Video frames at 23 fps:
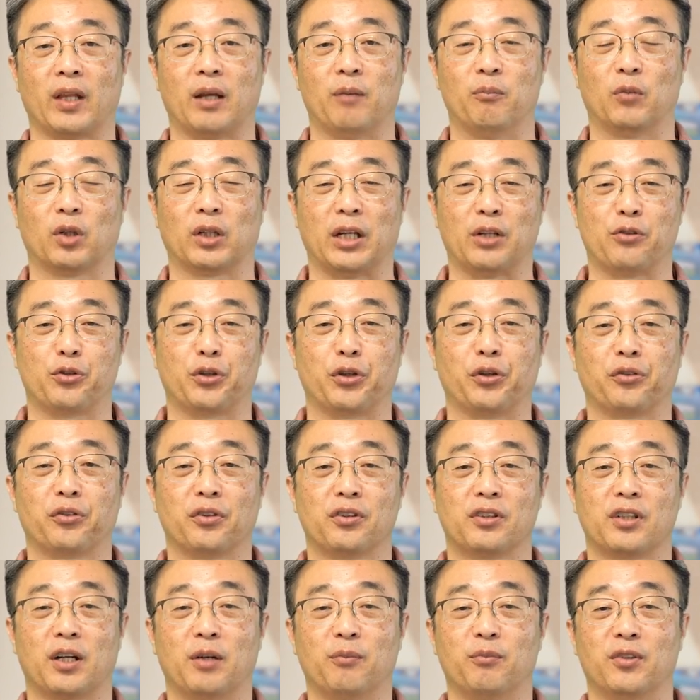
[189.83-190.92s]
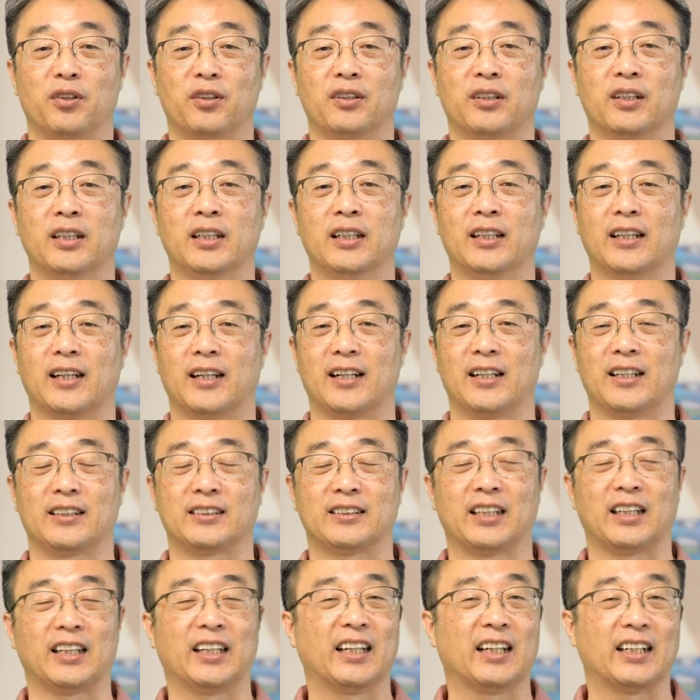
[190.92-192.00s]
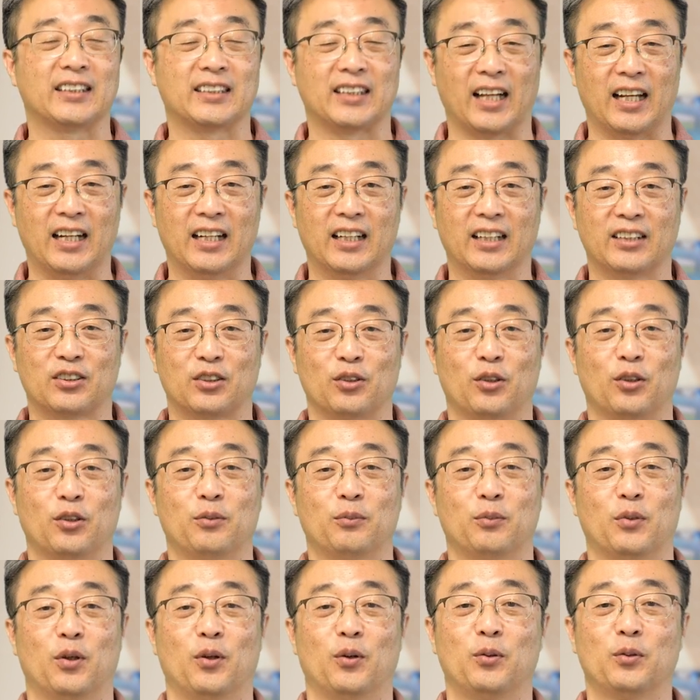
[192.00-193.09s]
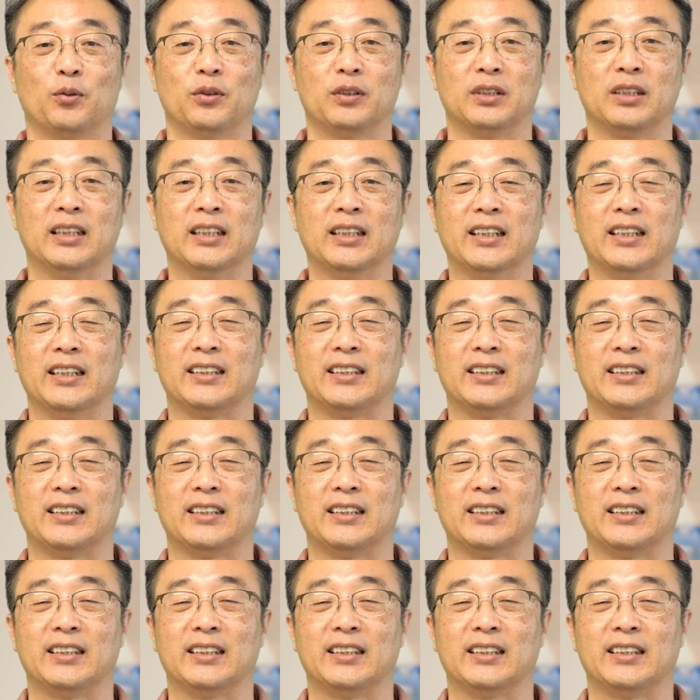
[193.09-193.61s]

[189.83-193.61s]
뭐개 중에 어떤 사람들은 아, 자기가 잘나서 뭐 혹은